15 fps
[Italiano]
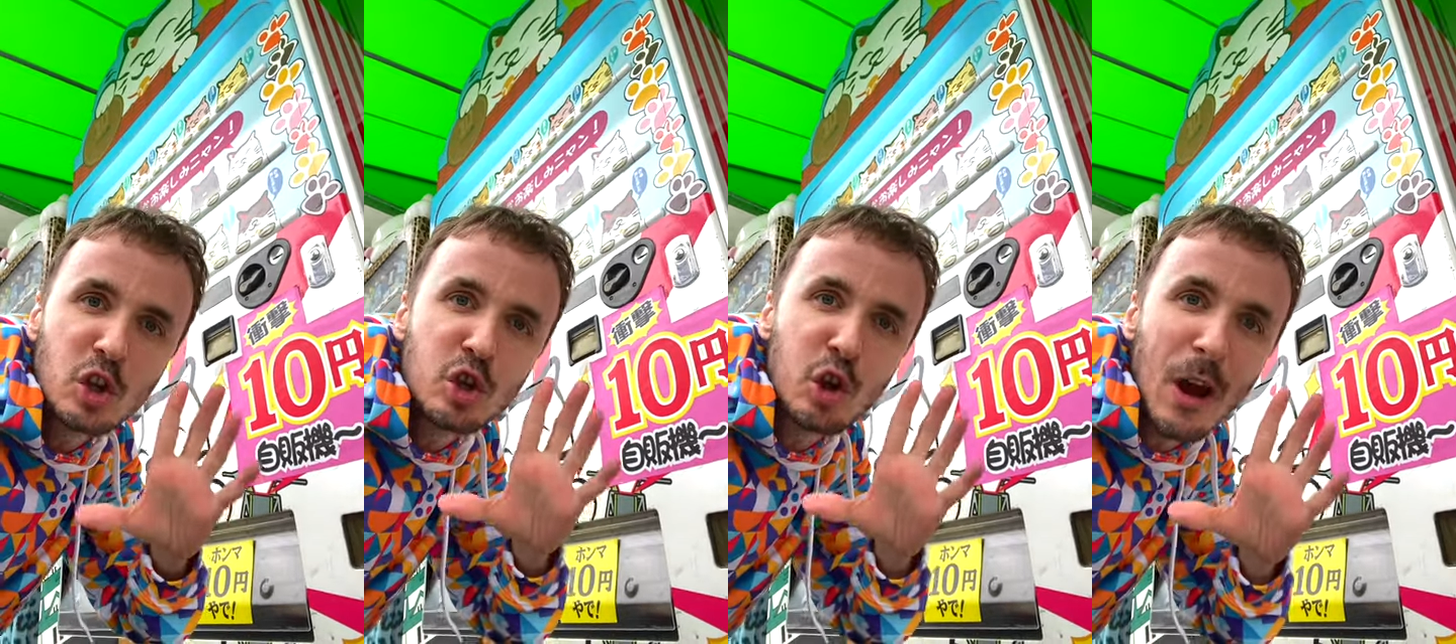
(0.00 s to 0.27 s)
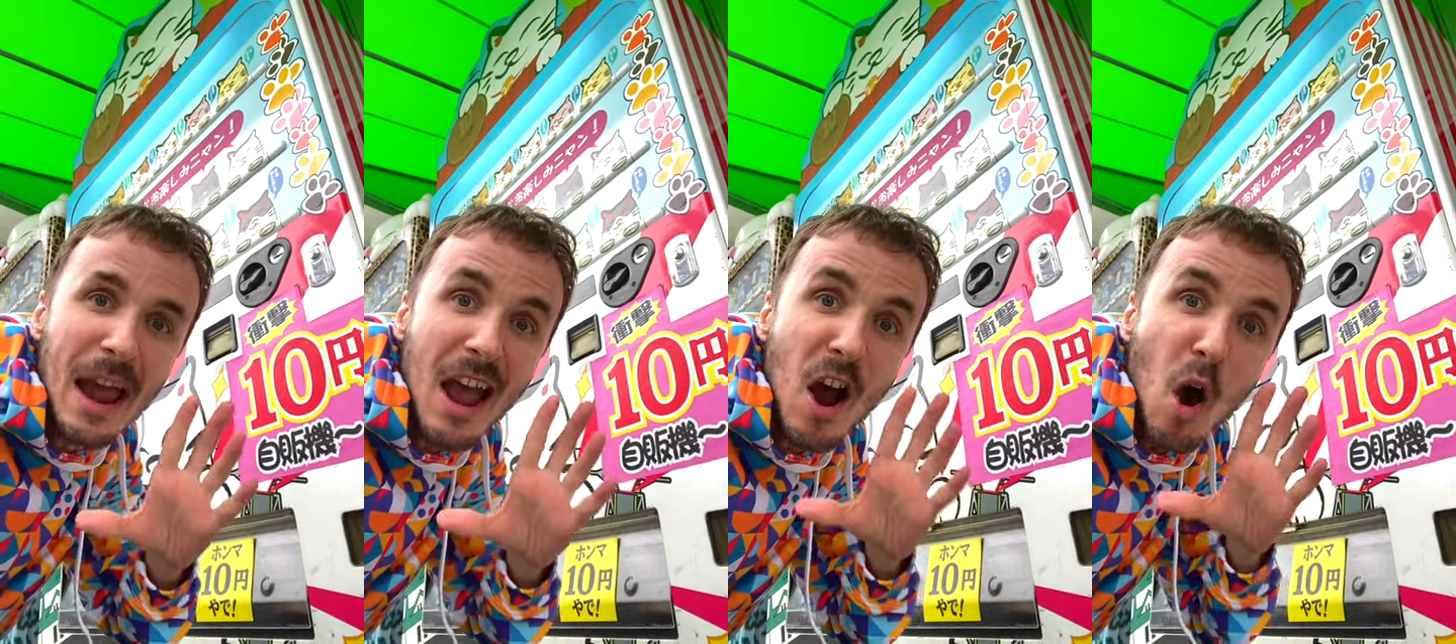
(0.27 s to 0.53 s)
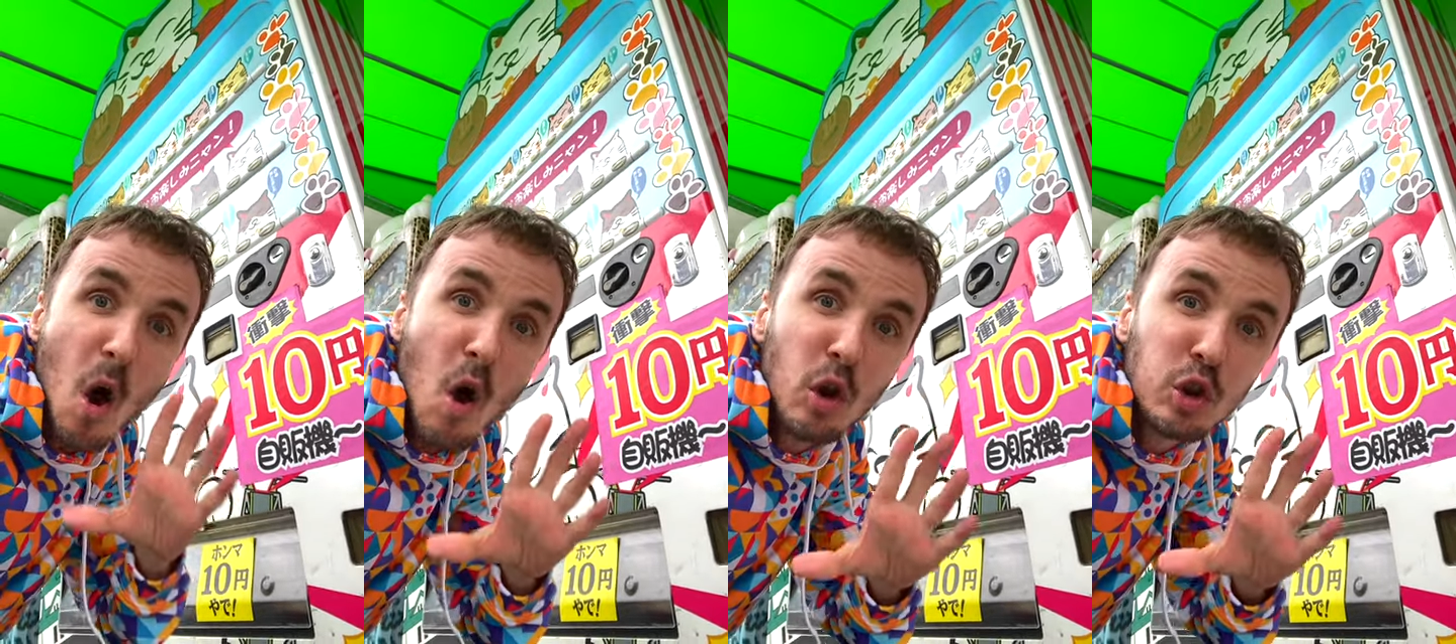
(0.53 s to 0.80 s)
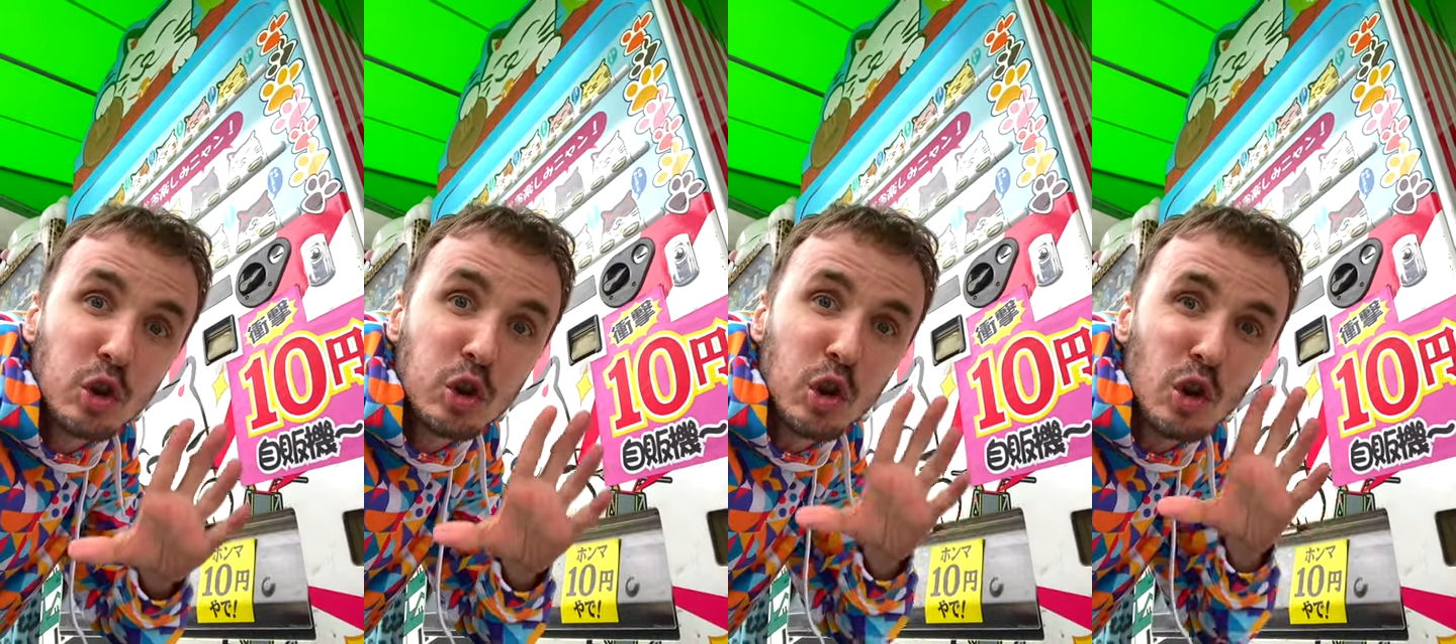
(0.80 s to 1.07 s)
cioè
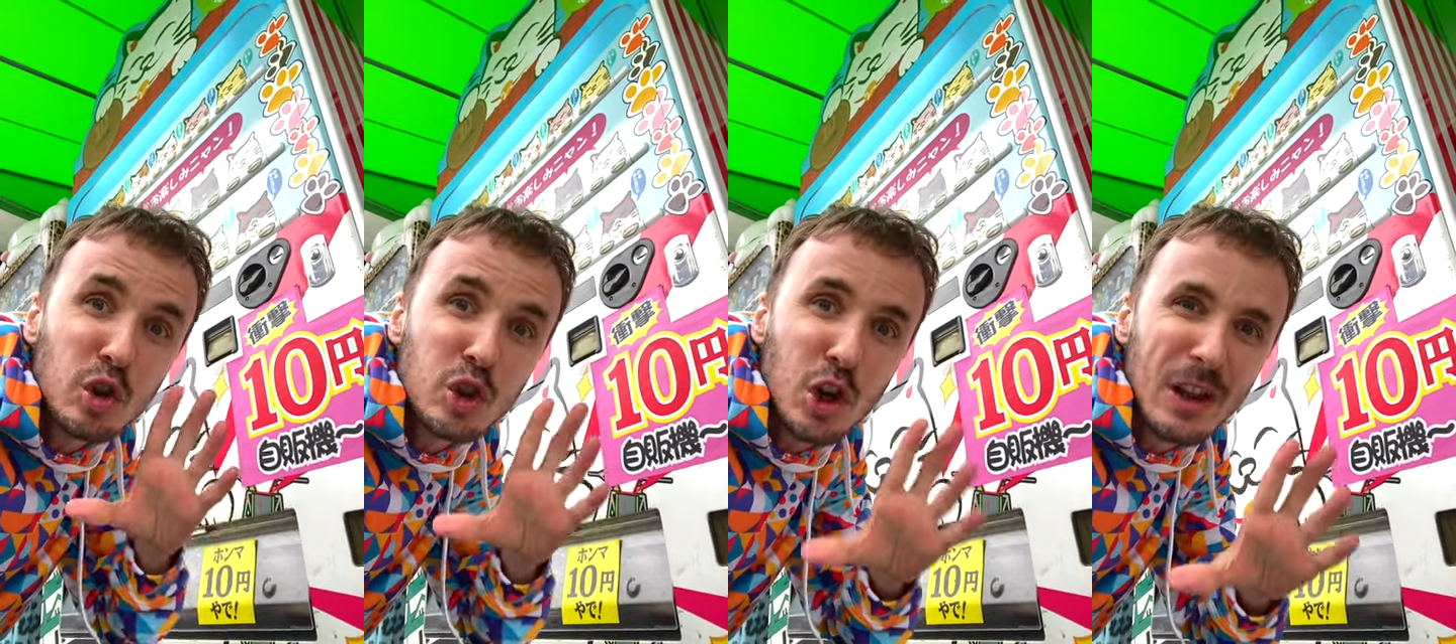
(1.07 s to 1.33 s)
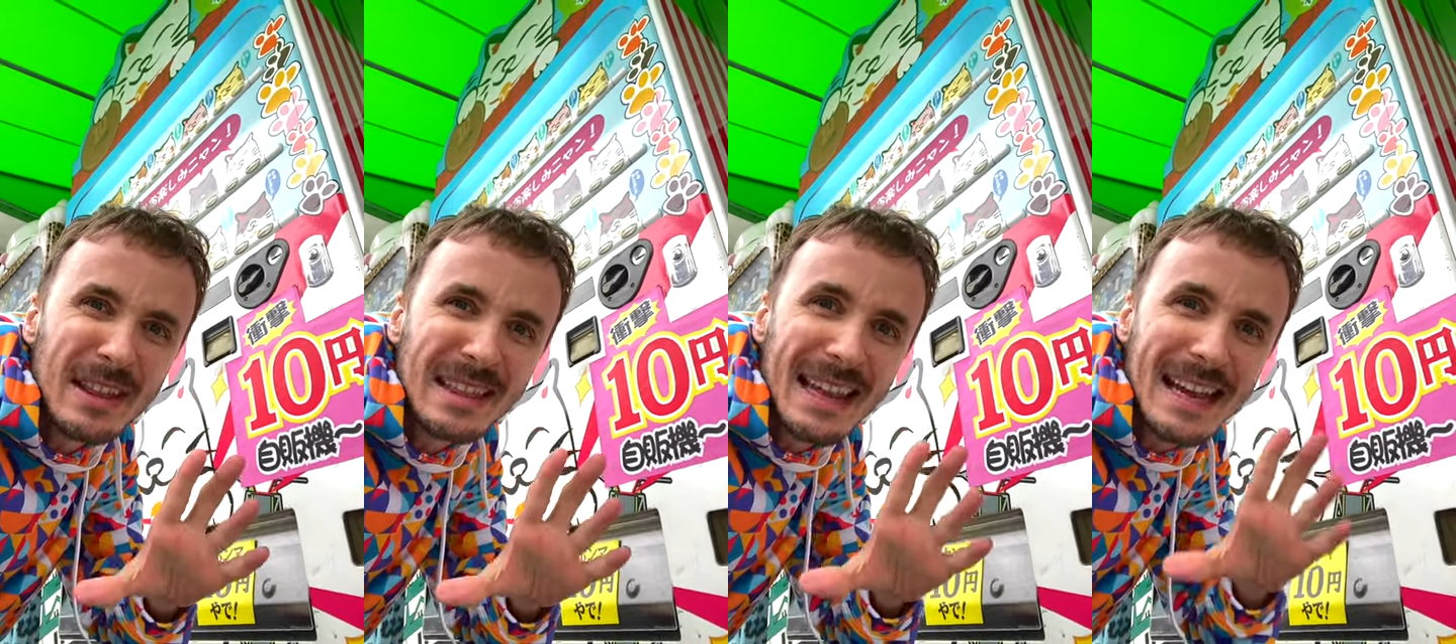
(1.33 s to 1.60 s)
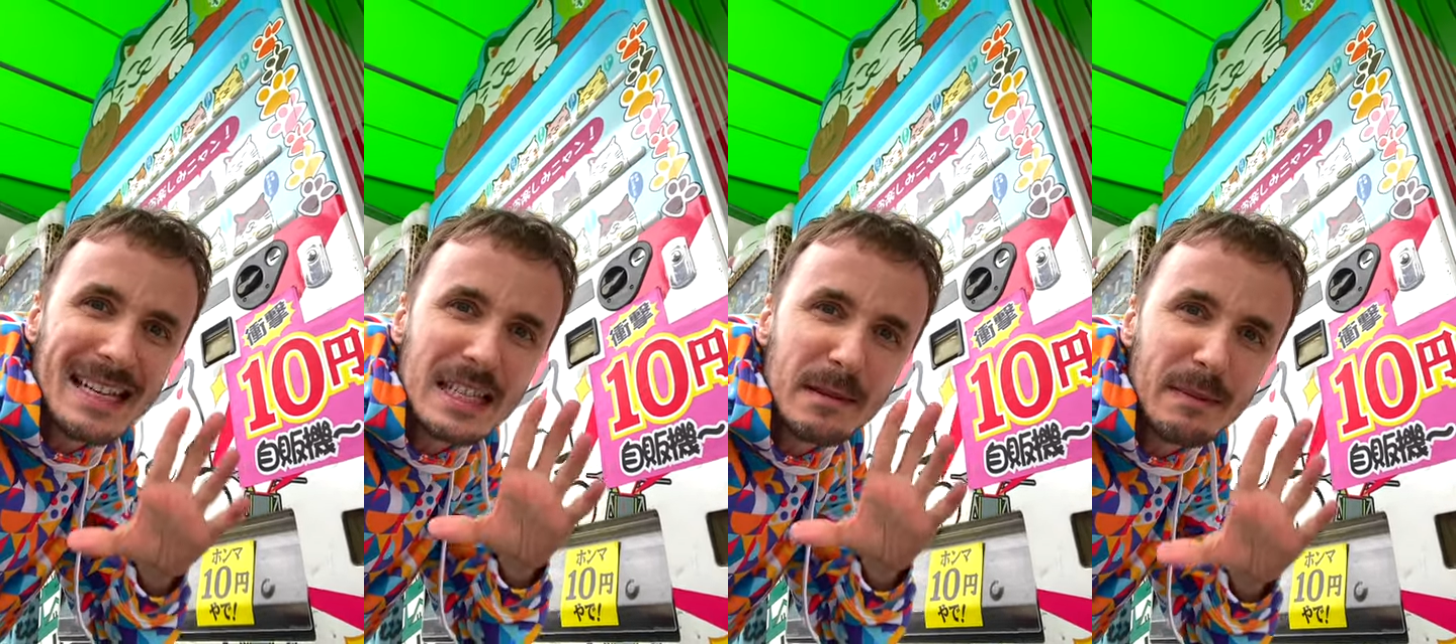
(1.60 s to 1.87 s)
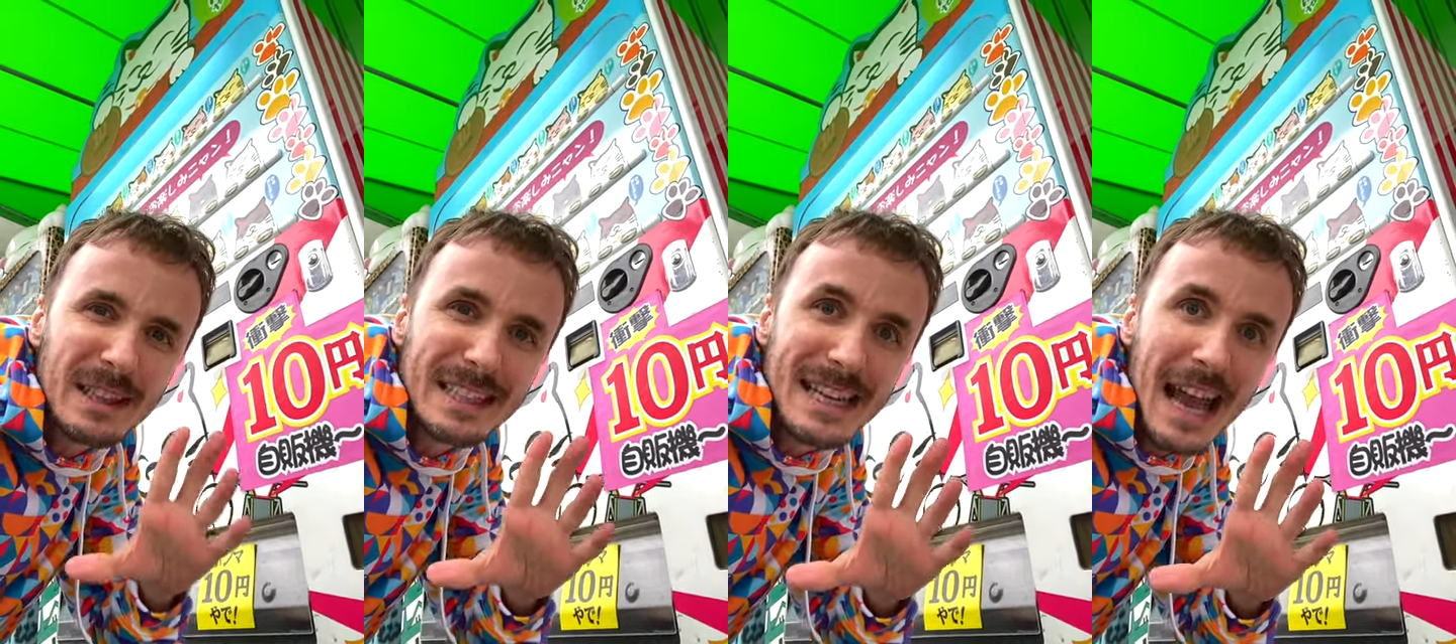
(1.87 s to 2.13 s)
8 centesimi